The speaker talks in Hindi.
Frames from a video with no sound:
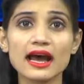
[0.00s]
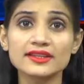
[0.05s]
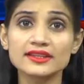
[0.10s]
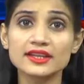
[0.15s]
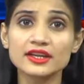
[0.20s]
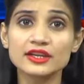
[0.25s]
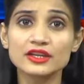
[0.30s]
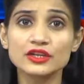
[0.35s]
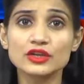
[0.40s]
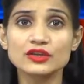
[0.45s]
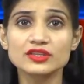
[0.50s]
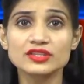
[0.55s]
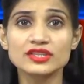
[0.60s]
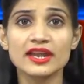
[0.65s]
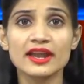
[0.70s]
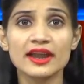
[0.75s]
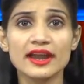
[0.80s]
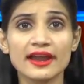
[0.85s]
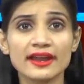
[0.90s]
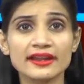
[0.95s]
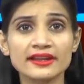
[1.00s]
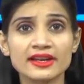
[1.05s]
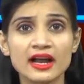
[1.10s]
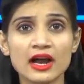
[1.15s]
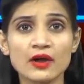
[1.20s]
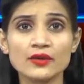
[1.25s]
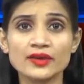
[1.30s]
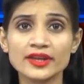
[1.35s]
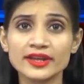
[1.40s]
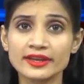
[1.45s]
आतंकियों से
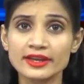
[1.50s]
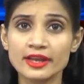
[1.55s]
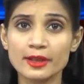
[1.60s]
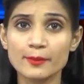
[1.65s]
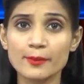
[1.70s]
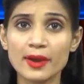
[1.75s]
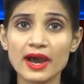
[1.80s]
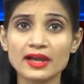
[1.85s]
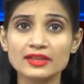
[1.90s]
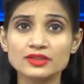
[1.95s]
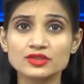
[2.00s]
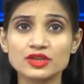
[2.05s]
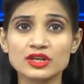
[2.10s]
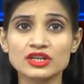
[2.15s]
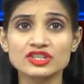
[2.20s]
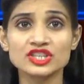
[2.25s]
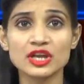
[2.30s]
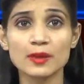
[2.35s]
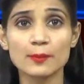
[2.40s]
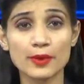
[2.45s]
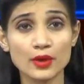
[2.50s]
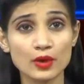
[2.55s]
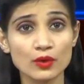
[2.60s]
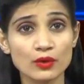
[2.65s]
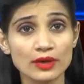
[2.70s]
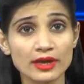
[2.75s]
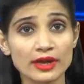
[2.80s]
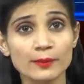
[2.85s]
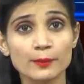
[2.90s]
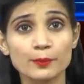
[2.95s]
एनकाउंटर के बाद सुरक्षा
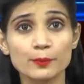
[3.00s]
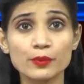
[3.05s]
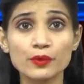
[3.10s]
बलों ने